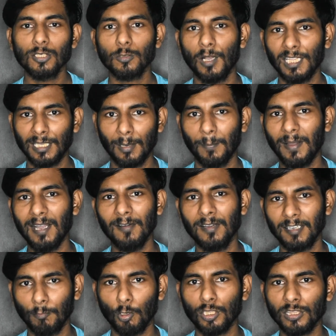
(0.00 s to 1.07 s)
ஸோ அதில் பா
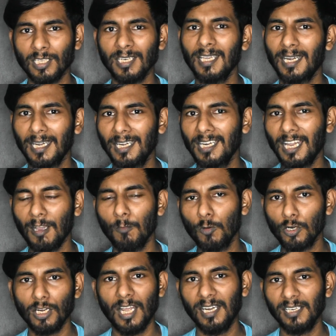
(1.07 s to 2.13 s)
ஒருத்தருக்கு ரெண்டா
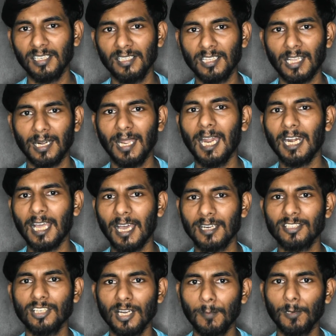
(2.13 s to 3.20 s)
ஒன்றான்றது தெரில ஆனால்
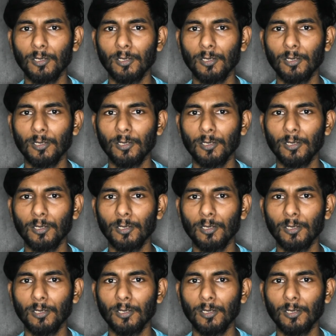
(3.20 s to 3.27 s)
அர்ச்சனா